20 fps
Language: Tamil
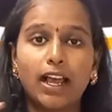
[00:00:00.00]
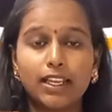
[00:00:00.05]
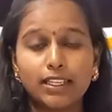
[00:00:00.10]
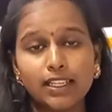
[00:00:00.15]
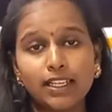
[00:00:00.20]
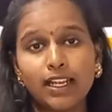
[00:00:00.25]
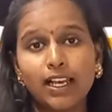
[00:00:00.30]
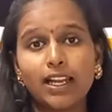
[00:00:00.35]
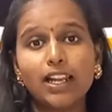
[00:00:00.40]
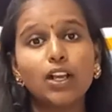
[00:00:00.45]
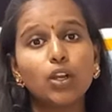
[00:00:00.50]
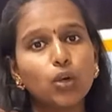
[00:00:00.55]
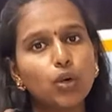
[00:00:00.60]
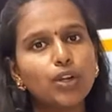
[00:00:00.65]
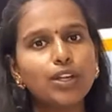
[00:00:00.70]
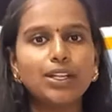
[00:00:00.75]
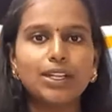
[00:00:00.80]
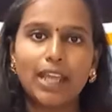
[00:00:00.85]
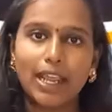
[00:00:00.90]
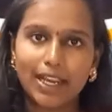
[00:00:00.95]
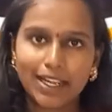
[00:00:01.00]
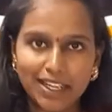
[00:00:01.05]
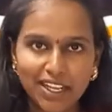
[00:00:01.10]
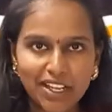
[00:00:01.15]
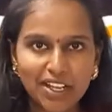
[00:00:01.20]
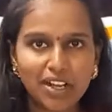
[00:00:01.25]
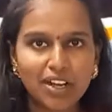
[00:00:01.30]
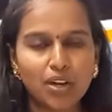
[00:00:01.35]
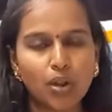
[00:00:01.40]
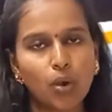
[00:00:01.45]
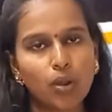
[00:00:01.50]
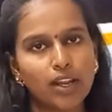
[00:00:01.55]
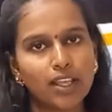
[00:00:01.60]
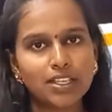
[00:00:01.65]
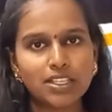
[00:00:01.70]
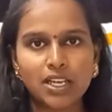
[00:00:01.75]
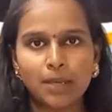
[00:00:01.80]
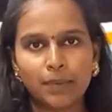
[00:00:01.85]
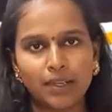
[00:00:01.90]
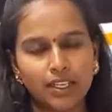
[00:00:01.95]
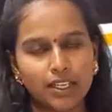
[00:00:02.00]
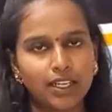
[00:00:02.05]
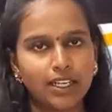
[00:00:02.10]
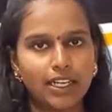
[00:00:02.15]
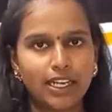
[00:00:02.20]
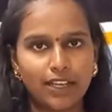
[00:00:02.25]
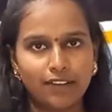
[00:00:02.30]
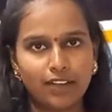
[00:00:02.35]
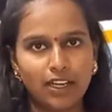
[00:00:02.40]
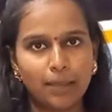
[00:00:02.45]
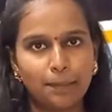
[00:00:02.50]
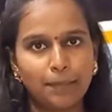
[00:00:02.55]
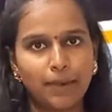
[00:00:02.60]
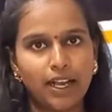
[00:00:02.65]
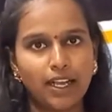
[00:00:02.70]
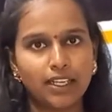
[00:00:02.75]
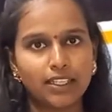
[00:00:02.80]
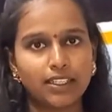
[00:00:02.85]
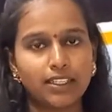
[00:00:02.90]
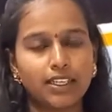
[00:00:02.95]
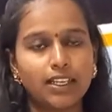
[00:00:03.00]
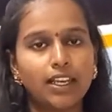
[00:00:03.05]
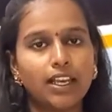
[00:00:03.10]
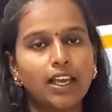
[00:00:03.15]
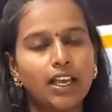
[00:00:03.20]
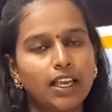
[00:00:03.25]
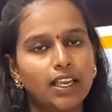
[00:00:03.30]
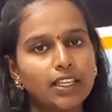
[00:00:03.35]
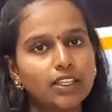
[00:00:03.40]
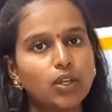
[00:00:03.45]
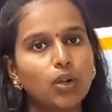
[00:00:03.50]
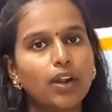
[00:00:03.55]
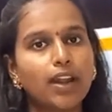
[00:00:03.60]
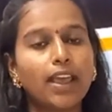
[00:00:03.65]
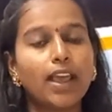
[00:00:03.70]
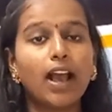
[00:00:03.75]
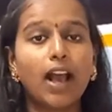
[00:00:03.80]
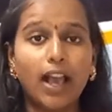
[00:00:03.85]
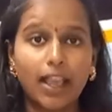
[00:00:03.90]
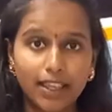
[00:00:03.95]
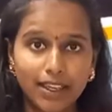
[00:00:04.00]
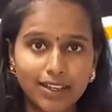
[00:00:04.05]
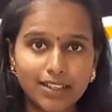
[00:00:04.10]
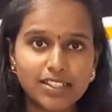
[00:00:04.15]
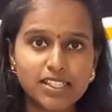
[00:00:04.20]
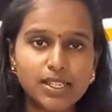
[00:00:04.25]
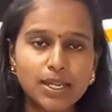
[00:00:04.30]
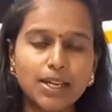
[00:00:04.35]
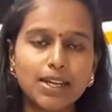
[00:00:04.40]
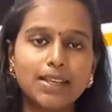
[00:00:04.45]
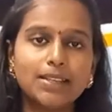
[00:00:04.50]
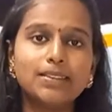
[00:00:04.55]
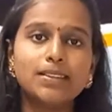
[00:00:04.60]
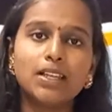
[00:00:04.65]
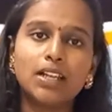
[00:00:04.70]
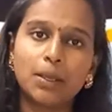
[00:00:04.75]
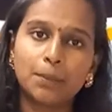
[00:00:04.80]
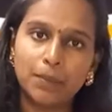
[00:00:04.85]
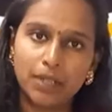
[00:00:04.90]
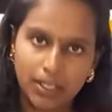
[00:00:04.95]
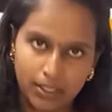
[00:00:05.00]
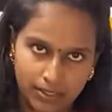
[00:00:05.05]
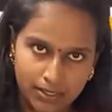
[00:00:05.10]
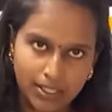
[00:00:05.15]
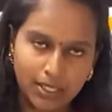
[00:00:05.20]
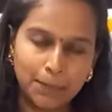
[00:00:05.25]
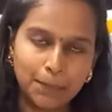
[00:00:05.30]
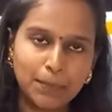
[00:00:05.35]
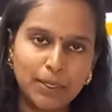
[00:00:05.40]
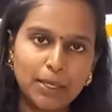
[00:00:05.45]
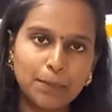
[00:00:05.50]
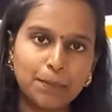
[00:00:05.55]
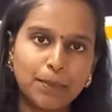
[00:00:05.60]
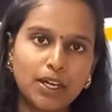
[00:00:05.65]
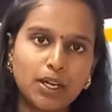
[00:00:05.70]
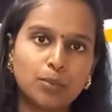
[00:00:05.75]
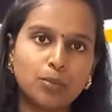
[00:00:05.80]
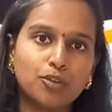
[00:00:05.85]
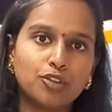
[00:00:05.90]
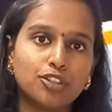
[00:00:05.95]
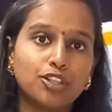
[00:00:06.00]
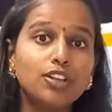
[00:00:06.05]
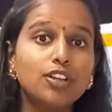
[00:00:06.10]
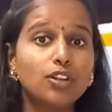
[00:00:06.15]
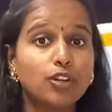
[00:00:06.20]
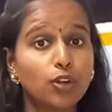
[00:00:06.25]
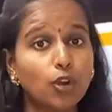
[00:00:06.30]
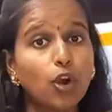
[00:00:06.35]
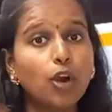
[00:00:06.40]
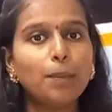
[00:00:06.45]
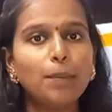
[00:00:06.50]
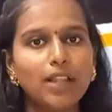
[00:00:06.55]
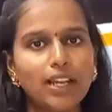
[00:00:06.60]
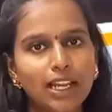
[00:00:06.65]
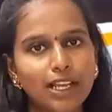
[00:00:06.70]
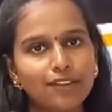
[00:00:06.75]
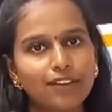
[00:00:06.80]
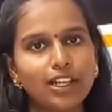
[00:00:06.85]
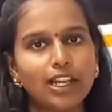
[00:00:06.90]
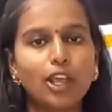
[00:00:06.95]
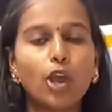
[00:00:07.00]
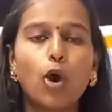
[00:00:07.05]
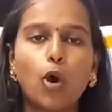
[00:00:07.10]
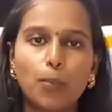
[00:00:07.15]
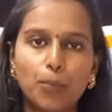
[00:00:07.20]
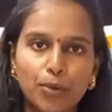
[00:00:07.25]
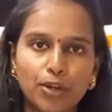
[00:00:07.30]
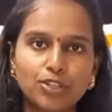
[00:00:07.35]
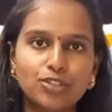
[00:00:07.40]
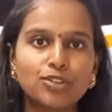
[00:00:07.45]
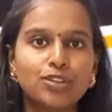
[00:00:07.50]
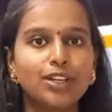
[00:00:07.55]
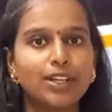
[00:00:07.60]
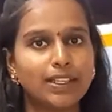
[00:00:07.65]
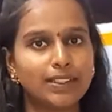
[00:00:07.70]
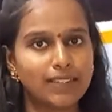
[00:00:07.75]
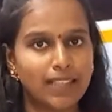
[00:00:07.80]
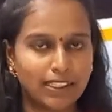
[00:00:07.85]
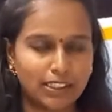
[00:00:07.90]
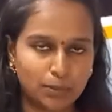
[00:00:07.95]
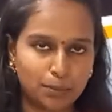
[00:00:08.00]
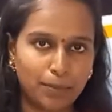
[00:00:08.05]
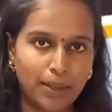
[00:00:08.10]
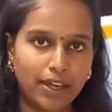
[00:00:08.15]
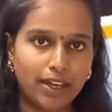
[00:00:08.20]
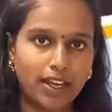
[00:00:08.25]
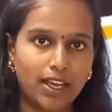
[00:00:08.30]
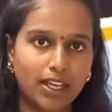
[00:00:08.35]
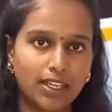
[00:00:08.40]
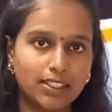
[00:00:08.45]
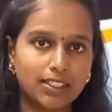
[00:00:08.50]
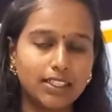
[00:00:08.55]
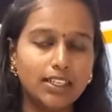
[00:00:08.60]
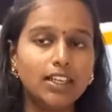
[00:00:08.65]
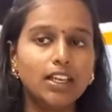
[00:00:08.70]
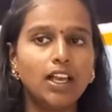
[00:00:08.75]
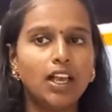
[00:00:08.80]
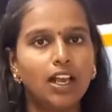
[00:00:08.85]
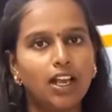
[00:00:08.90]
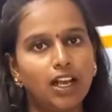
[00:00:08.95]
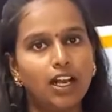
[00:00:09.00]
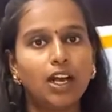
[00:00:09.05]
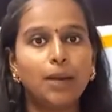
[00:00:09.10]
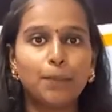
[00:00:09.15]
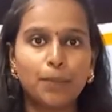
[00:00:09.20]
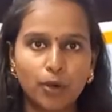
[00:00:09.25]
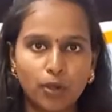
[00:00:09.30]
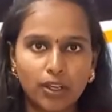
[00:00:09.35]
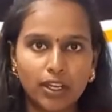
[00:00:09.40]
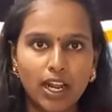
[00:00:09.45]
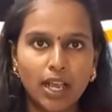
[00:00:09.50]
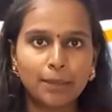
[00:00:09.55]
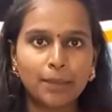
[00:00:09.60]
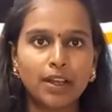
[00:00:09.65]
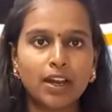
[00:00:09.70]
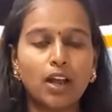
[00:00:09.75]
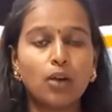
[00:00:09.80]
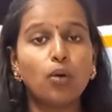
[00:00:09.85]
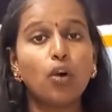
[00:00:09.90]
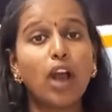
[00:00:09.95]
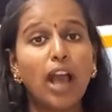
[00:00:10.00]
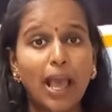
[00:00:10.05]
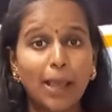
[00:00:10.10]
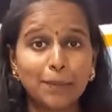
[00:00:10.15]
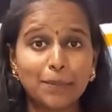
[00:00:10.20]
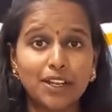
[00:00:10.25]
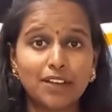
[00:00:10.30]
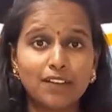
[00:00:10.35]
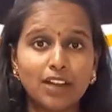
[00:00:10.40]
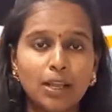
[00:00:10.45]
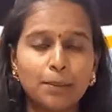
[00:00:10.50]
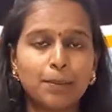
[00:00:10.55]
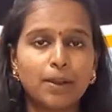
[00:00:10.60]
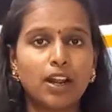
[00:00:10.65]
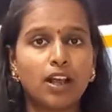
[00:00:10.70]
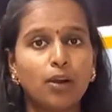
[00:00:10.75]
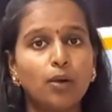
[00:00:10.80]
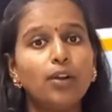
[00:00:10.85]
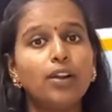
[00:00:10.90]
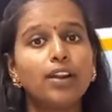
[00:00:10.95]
இதனால் குட் டெக்னிக்கல் நாலேஜ் நமக்கு டெவலப் ஆகுது இதோட ஹையர் ஸ்டடீஸை நம்ம கம்ப்ளீட் பண்ணும்போது குளோபல் லெவல்லே ஆப்பர்ச்சுனிட்டிஸ் எக்ஸ்பேண்ட் ஆகுது ப்ரோக்ராமராகவோ ஆப் டெவலப்பராகவோ